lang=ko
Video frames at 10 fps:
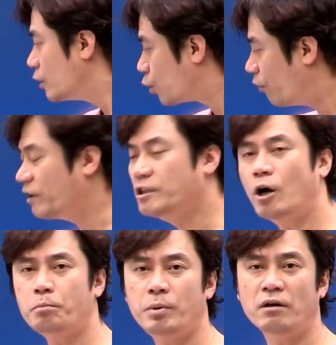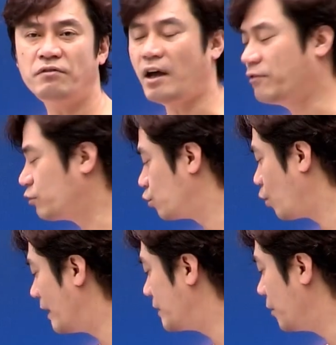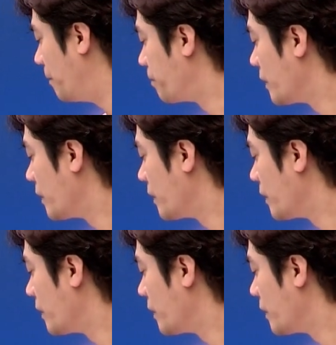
조선 형평사에서 주도하죠